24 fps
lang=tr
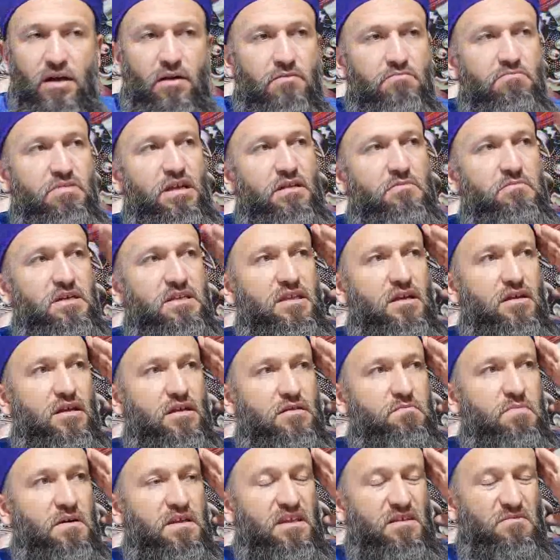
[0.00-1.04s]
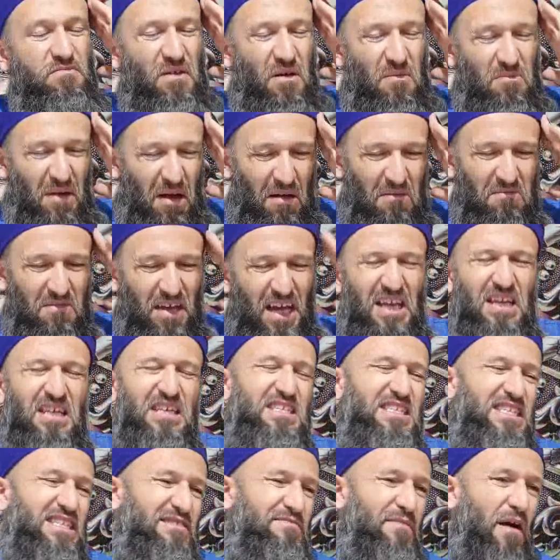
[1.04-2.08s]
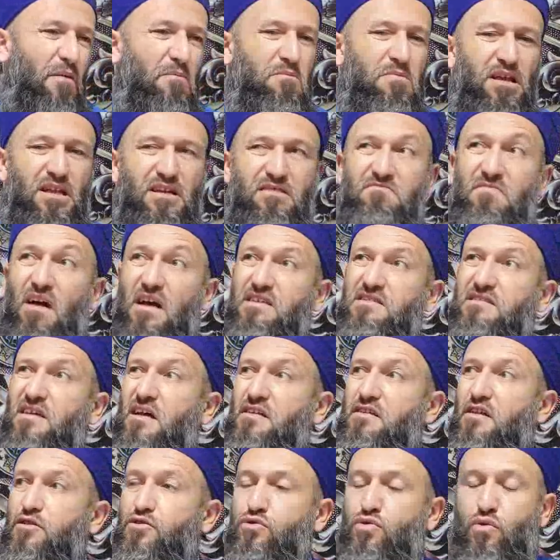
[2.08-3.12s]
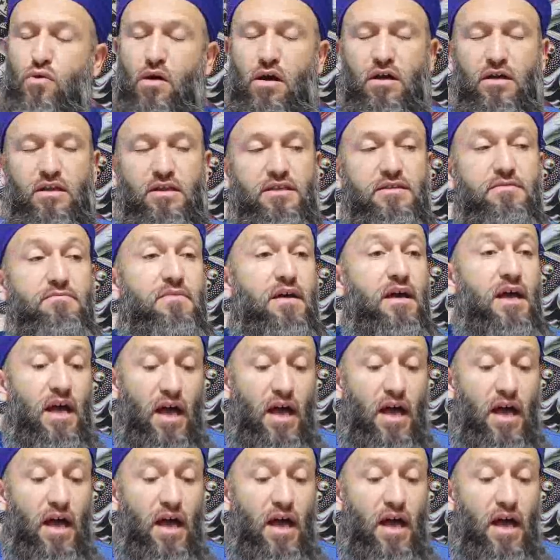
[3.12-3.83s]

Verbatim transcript: Bilmeden etmeden ben en iyisini ben bilirim. Ben zaten çok akıllıyım.